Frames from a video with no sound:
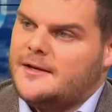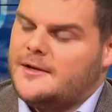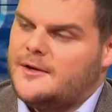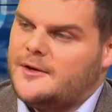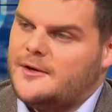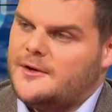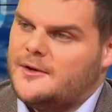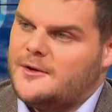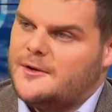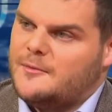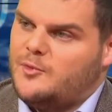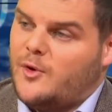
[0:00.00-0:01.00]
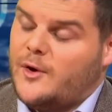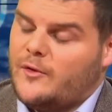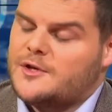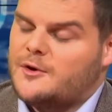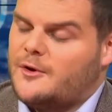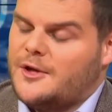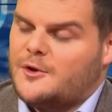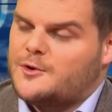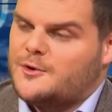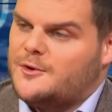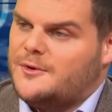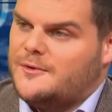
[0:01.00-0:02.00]
euh, pour ouvrir ce corridor.
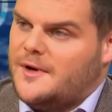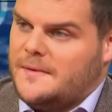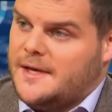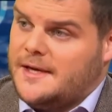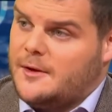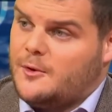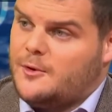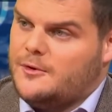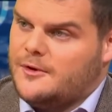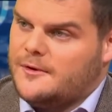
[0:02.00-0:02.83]
Euh, et